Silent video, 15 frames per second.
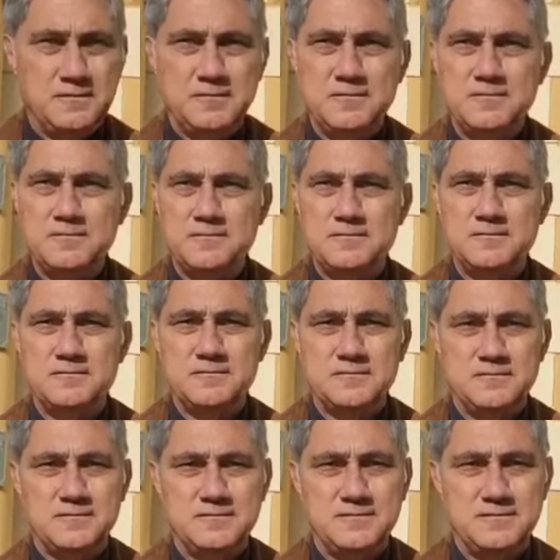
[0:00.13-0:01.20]
Dottore Scimi, ha
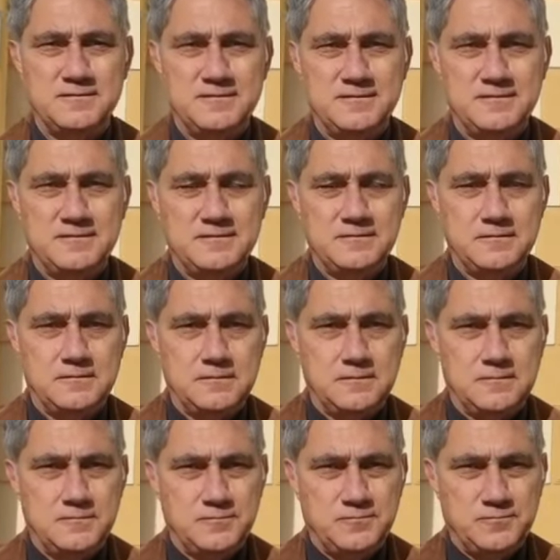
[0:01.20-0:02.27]
preso il via il
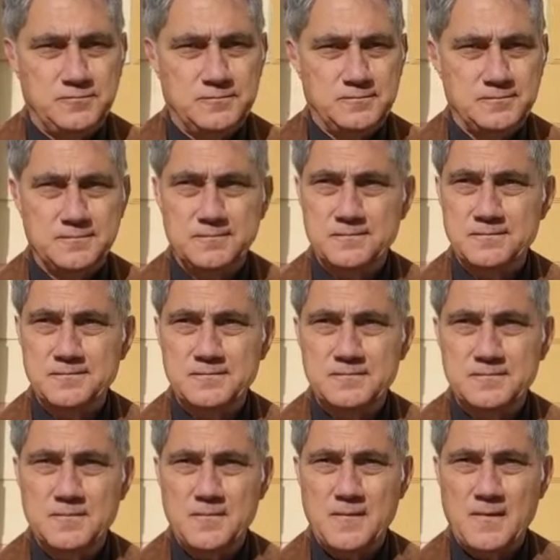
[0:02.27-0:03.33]
progetto Testimone di
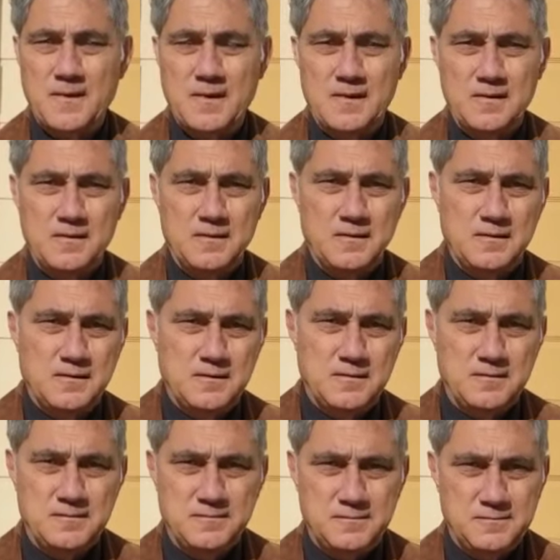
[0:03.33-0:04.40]
Pace, coinvolgerà gli
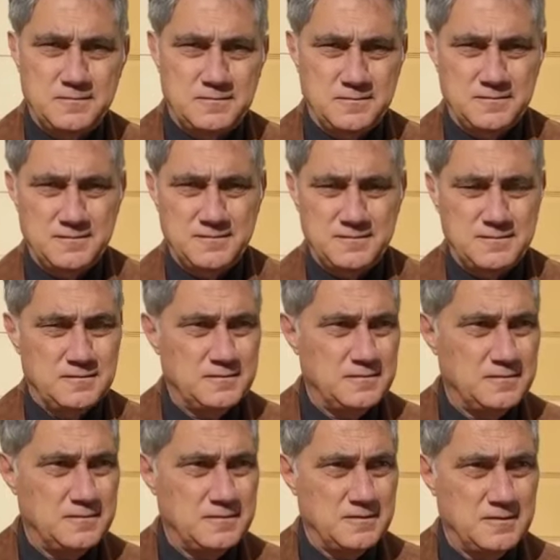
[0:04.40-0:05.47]
studenti, quali sono gli,
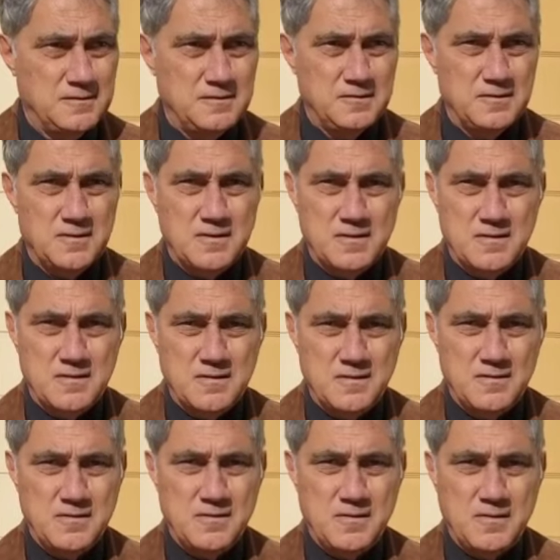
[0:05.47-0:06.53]
gli obiettivi?
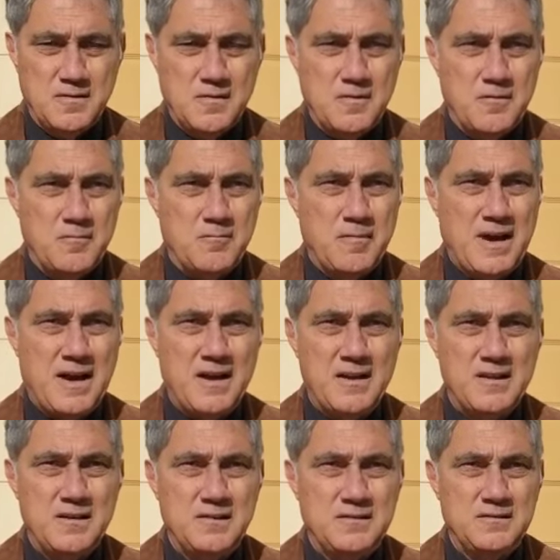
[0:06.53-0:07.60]
Ah,
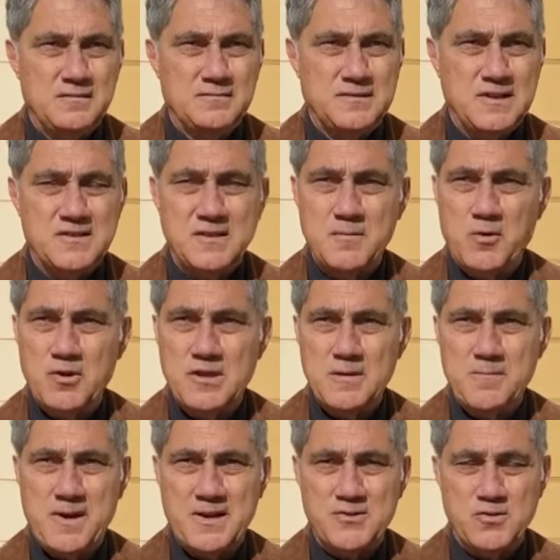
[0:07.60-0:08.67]
il Testimone
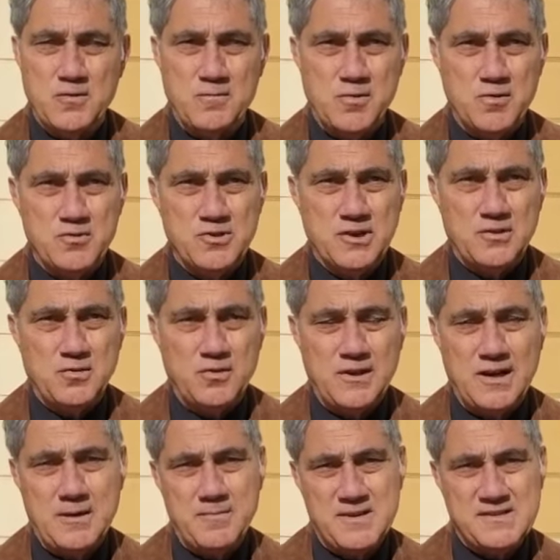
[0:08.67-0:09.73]
di Pace è un progetto
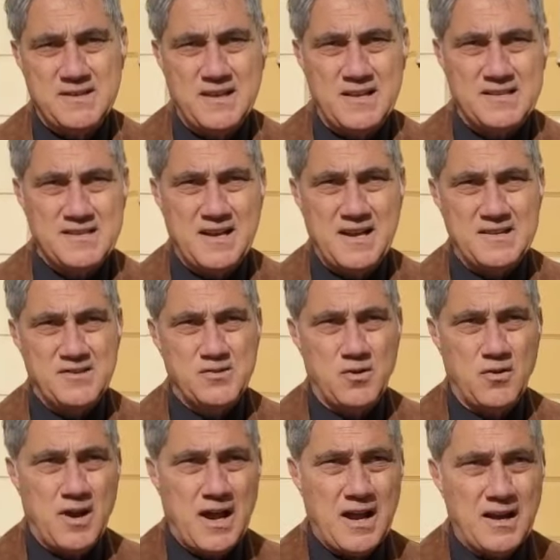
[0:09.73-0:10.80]
della Presidenza
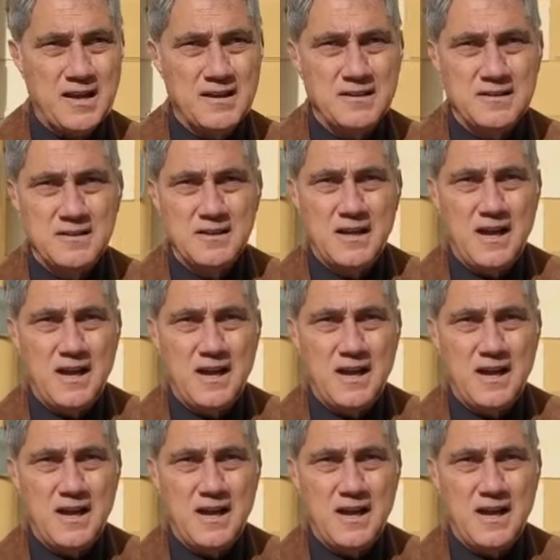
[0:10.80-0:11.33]
nazionale,